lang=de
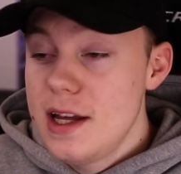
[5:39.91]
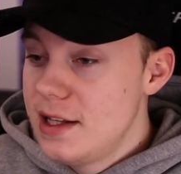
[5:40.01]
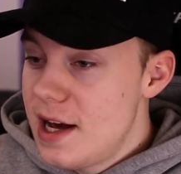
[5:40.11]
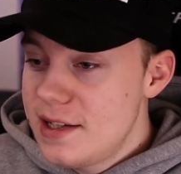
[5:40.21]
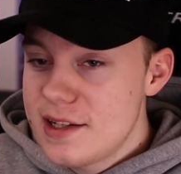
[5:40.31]

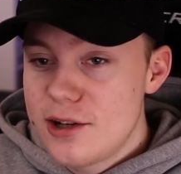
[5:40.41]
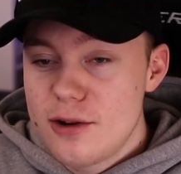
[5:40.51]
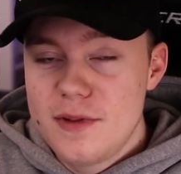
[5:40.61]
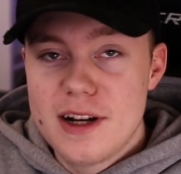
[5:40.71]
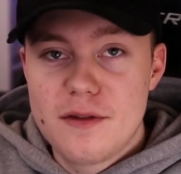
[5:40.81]
Nicer
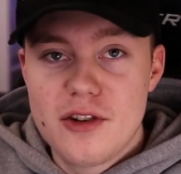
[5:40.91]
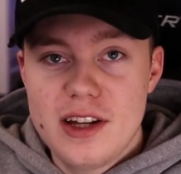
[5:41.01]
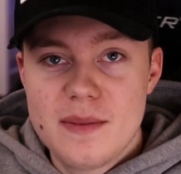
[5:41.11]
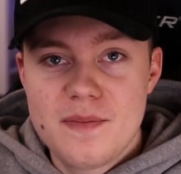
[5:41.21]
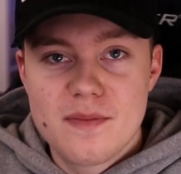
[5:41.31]
Song wieder von
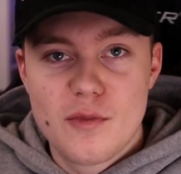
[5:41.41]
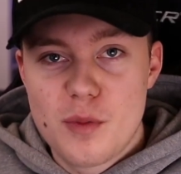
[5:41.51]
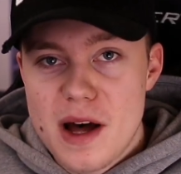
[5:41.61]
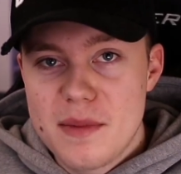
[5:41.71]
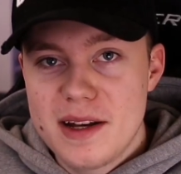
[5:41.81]
ihm.
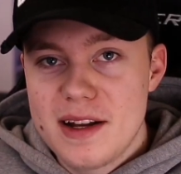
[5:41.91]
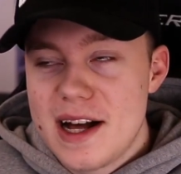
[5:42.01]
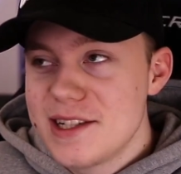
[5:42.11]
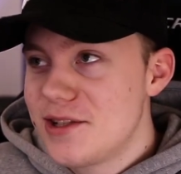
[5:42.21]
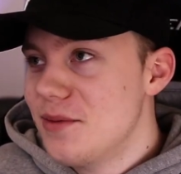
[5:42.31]
Wobei man,
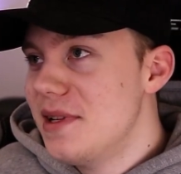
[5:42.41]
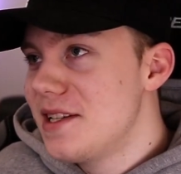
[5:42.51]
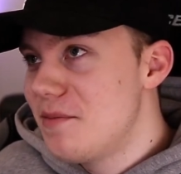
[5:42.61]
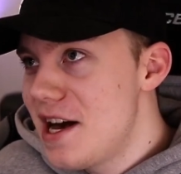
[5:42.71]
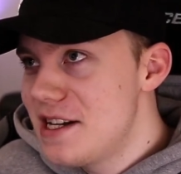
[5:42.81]
also
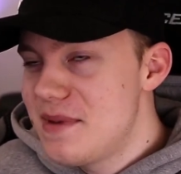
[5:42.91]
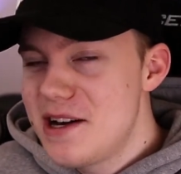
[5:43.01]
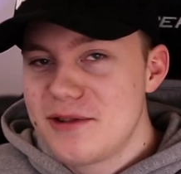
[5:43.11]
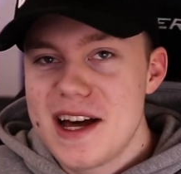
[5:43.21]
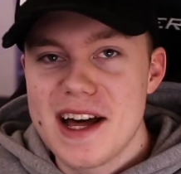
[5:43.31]
zumindest meiner
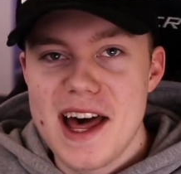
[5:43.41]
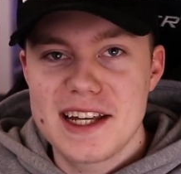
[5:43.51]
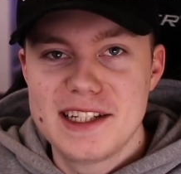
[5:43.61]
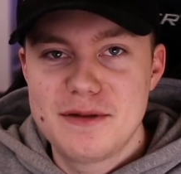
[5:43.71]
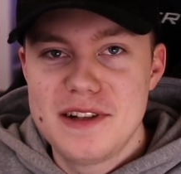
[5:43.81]
Meinung nach,
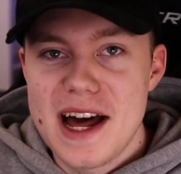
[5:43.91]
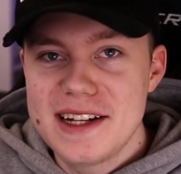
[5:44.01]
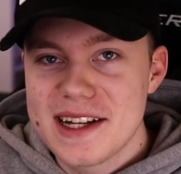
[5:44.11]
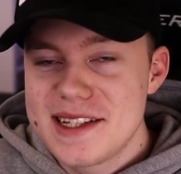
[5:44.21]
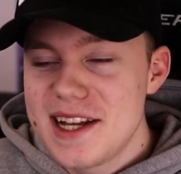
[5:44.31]
eigentlich nicht viel
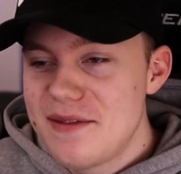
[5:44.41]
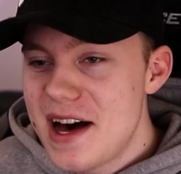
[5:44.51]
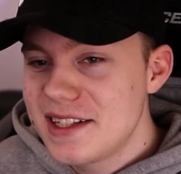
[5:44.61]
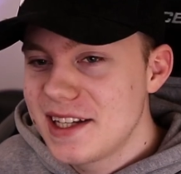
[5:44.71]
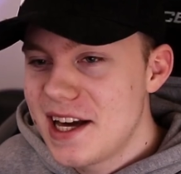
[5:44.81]
anderes
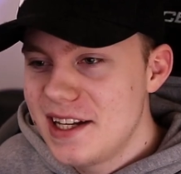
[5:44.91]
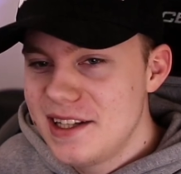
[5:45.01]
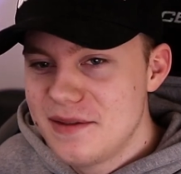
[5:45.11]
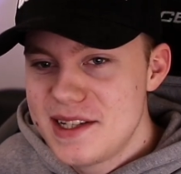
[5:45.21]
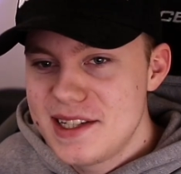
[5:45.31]
erwarten kann.
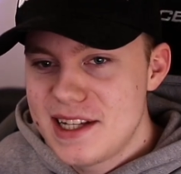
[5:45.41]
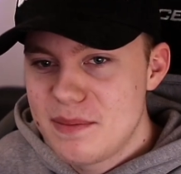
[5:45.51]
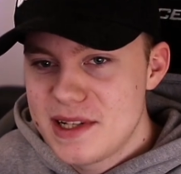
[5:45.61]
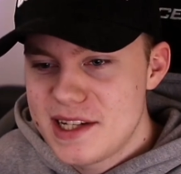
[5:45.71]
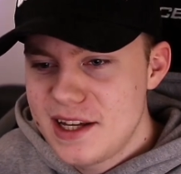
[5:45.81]
Ihr wisst, ich
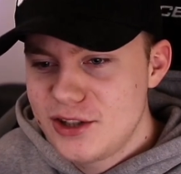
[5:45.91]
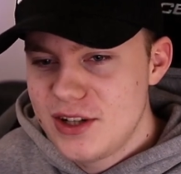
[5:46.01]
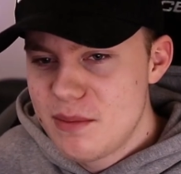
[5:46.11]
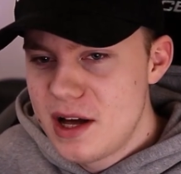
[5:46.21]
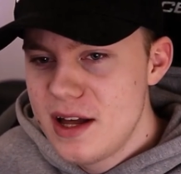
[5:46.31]
habe das eigentlich schon
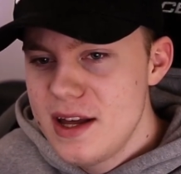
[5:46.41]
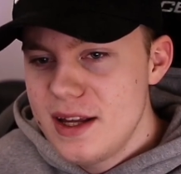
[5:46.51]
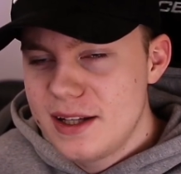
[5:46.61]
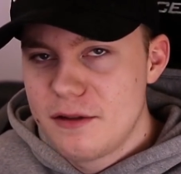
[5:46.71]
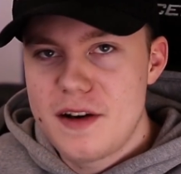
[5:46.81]
immer
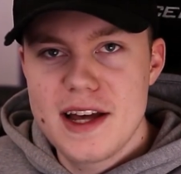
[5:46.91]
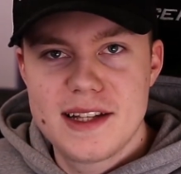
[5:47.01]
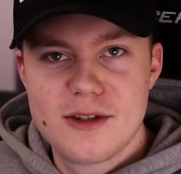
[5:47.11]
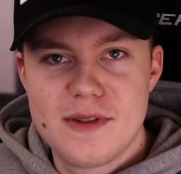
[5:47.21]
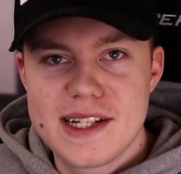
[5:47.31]

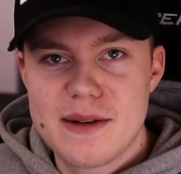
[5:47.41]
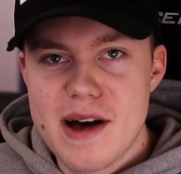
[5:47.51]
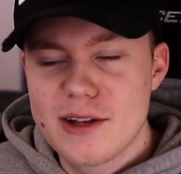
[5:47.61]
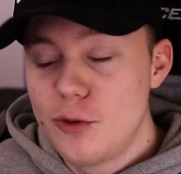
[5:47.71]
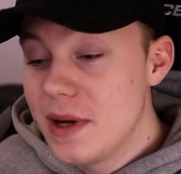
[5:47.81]
gefeiert, so was er
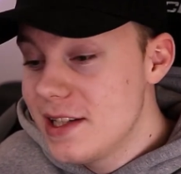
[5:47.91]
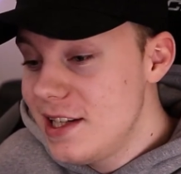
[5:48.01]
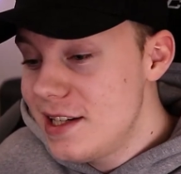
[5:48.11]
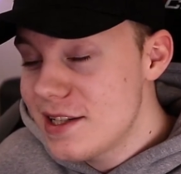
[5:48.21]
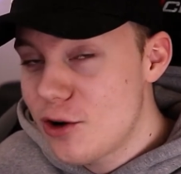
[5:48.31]
macht. Und man
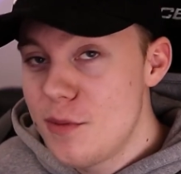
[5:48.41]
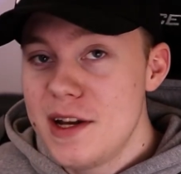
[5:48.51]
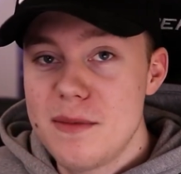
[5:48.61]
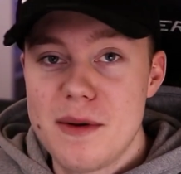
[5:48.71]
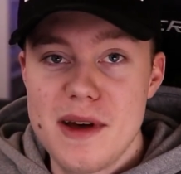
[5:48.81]
sieht, es
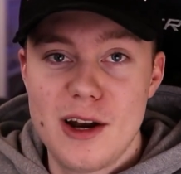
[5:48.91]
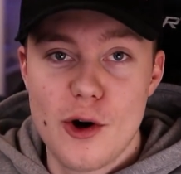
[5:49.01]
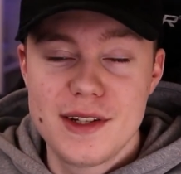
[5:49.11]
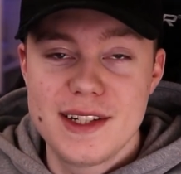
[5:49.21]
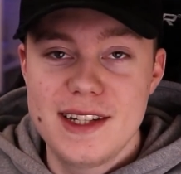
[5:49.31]
kommen immer mehr
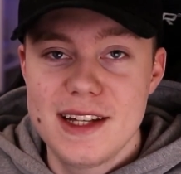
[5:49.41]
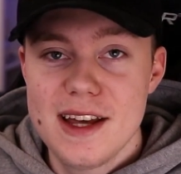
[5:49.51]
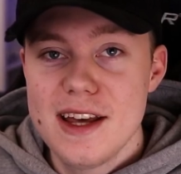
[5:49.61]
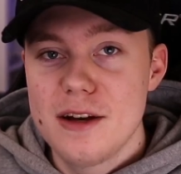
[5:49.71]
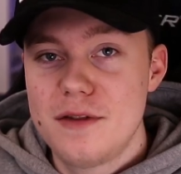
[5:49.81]
Leute, die
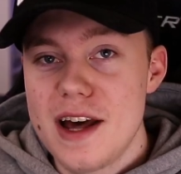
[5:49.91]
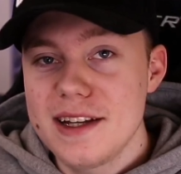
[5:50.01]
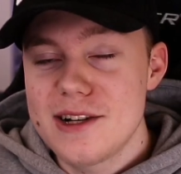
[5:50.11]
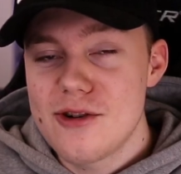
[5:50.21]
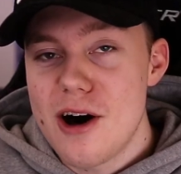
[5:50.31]

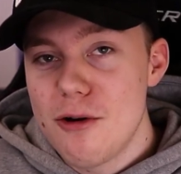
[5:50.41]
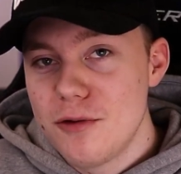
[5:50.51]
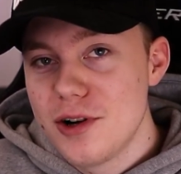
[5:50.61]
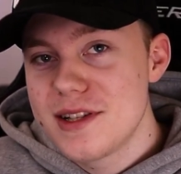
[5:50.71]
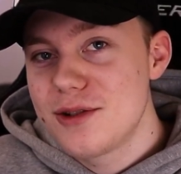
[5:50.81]
vielleicht auch
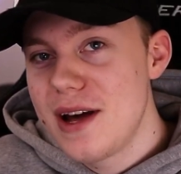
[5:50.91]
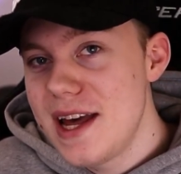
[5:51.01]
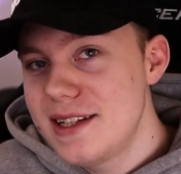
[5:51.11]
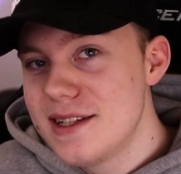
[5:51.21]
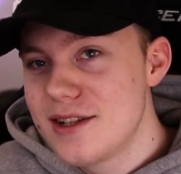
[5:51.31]
aufhören zu
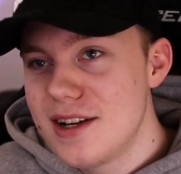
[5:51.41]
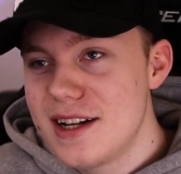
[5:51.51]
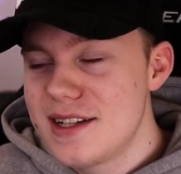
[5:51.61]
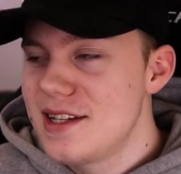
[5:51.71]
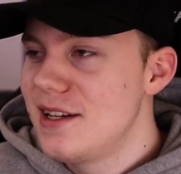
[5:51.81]
haten,
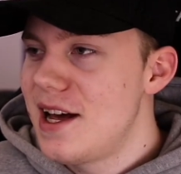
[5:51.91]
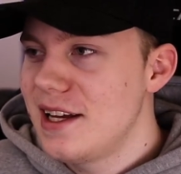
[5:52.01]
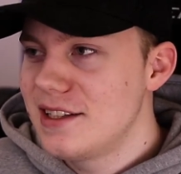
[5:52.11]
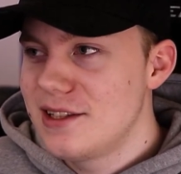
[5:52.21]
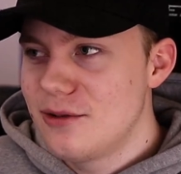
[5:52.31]
sondern das halt
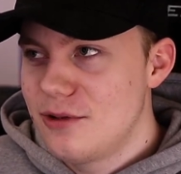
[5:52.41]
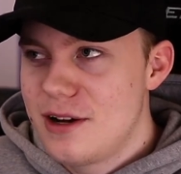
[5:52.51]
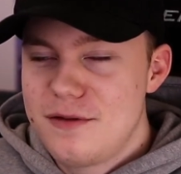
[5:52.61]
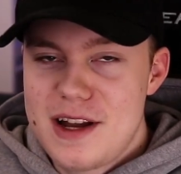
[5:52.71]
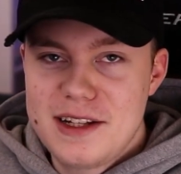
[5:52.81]
eigentlich
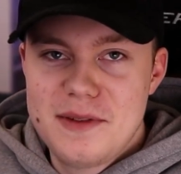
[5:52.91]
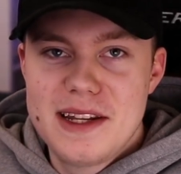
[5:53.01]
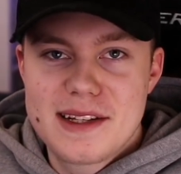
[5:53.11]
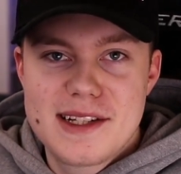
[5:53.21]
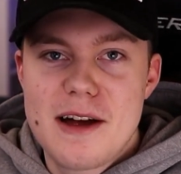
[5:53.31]
oder vielleicht
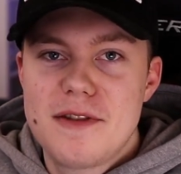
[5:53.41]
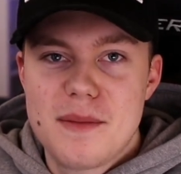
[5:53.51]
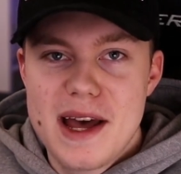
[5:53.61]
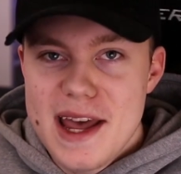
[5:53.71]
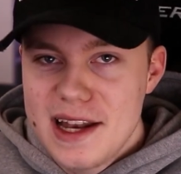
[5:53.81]
wenigstens einfach
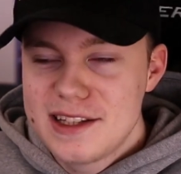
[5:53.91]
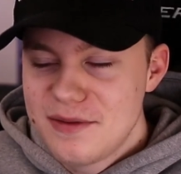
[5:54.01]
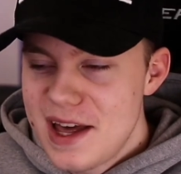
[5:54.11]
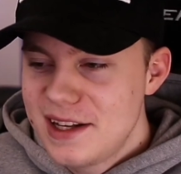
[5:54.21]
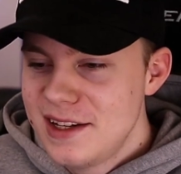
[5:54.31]
mal ehrlich
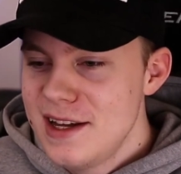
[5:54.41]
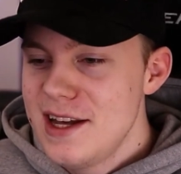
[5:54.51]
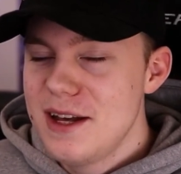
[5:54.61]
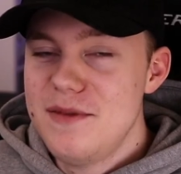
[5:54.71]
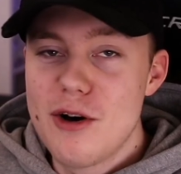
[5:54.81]
werden.
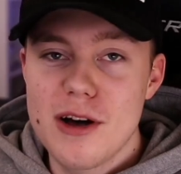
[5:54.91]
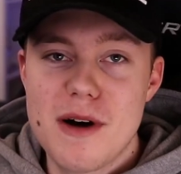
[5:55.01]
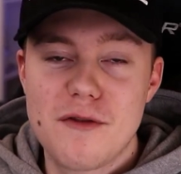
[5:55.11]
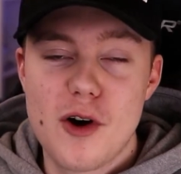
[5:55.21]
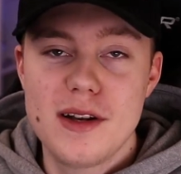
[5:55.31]
Wie auch
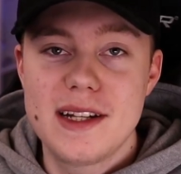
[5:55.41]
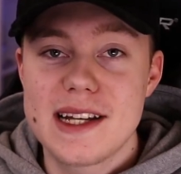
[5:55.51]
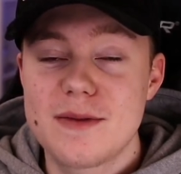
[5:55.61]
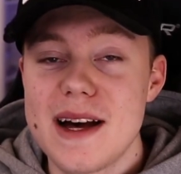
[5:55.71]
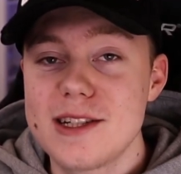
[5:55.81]
immer, Freunde,
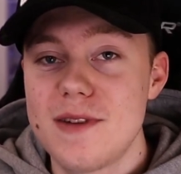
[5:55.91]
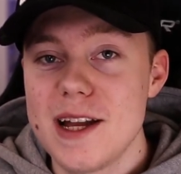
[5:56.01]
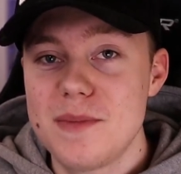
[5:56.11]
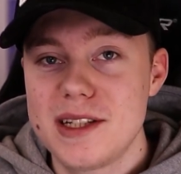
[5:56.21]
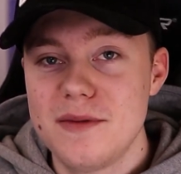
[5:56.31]
das war's
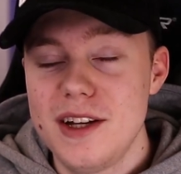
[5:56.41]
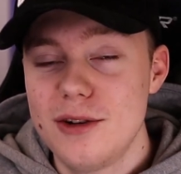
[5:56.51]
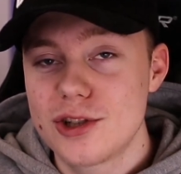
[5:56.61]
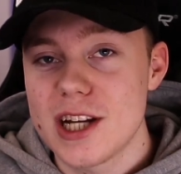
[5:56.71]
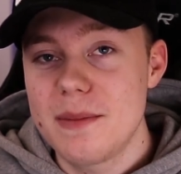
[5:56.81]
soweit mit dem
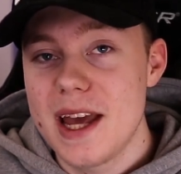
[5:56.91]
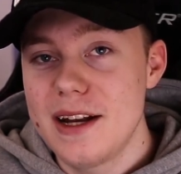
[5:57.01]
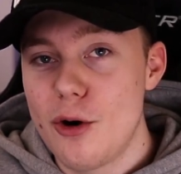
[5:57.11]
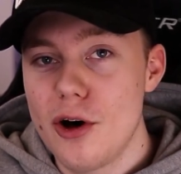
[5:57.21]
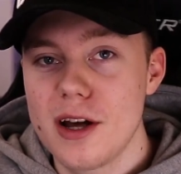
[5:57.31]
Video. Schreibt
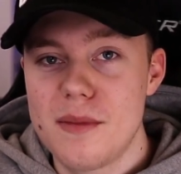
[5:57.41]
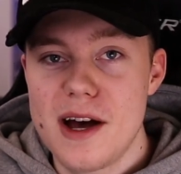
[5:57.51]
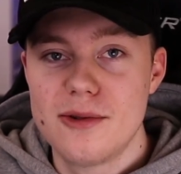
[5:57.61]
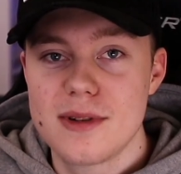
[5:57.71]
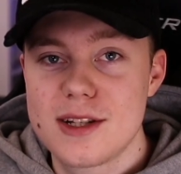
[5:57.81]
gerne eure
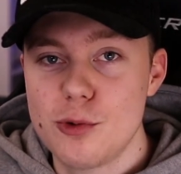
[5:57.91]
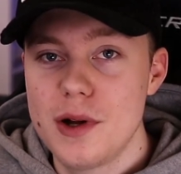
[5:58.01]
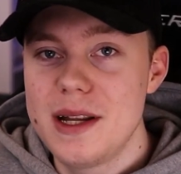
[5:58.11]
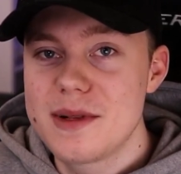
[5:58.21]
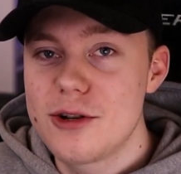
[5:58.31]
Meinung
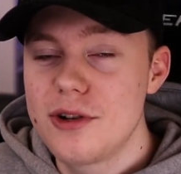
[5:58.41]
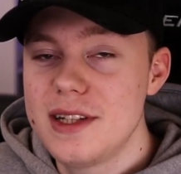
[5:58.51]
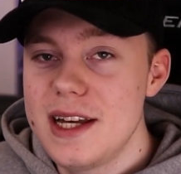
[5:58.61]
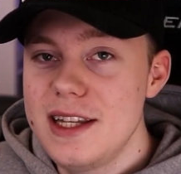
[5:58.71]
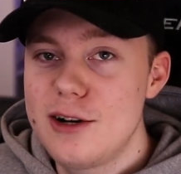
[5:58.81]
zu dem Song
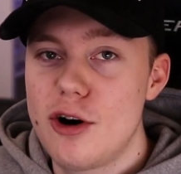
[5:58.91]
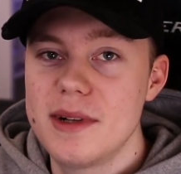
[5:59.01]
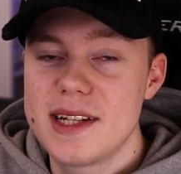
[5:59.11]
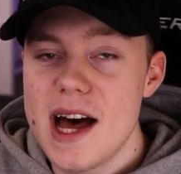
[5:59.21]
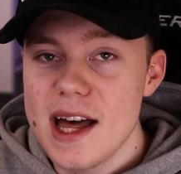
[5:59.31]
hier in die
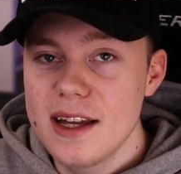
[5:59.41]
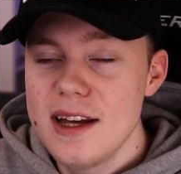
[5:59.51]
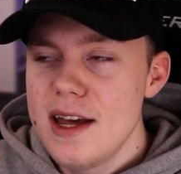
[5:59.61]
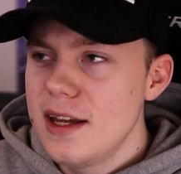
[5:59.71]
Kommentare.